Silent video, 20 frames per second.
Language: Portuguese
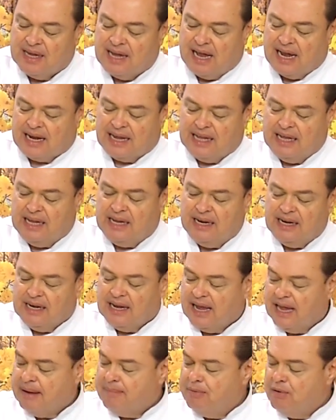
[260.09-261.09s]
Aqui
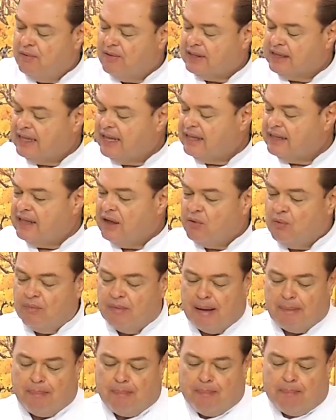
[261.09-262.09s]
é bom até dar
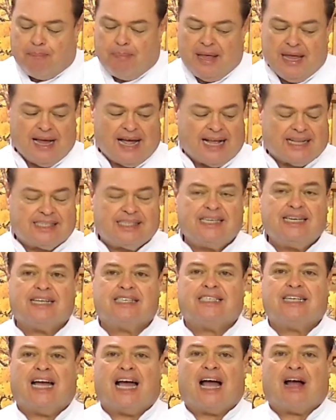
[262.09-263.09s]
uma pingadinha
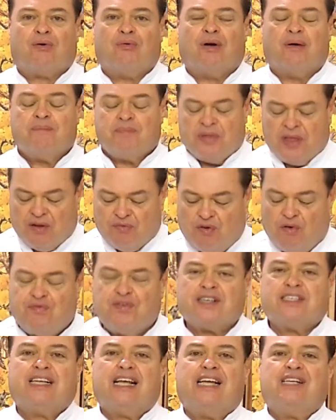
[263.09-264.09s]
de água. Vou
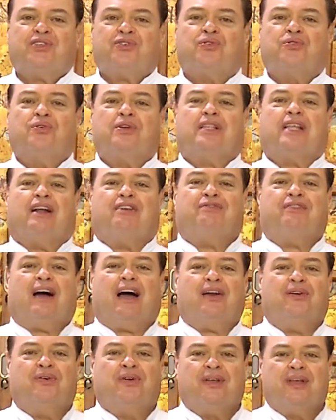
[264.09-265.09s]
fazer isso no
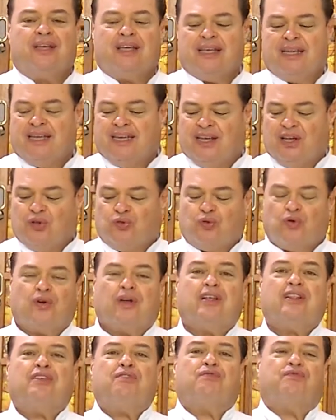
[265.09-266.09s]
intervalo, eu estou
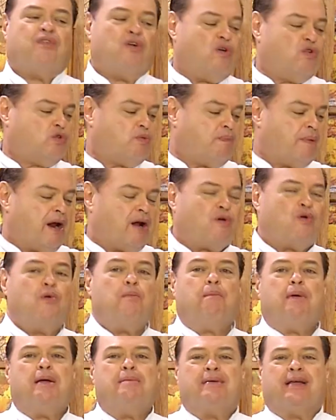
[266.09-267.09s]
indo e volto para
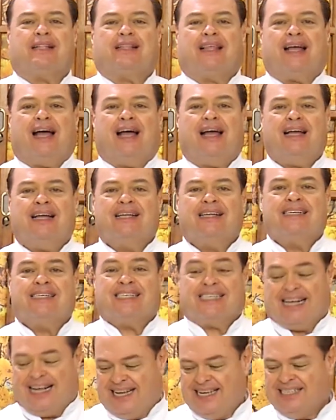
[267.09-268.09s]
complementar
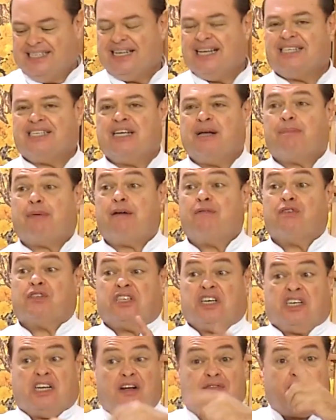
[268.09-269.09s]
essa receitinha para
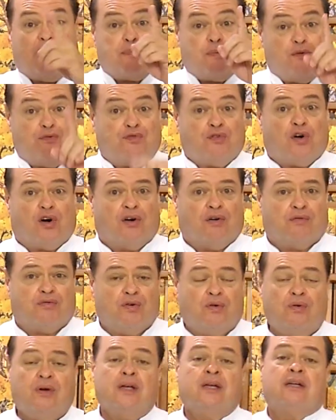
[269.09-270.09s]
você. Já vai pro forno,
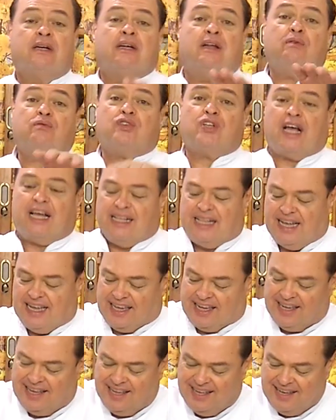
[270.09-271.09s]
viu? Não sai daí.